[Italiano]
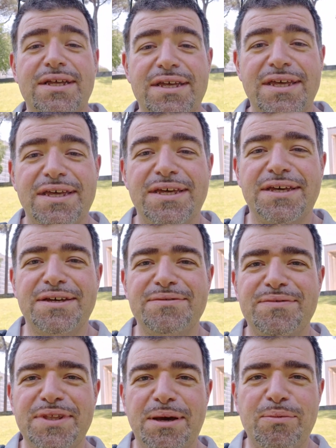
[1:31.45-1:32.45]
eh,
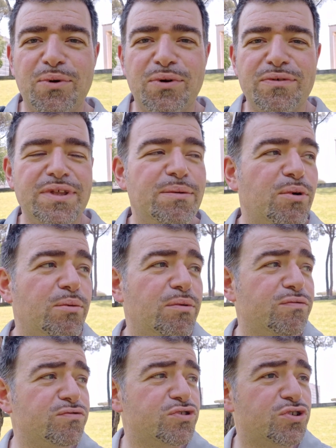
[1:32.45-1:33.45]
vediamo, vediamo,
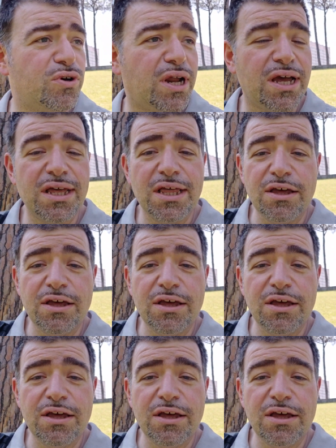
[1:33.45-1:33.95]
come funziona.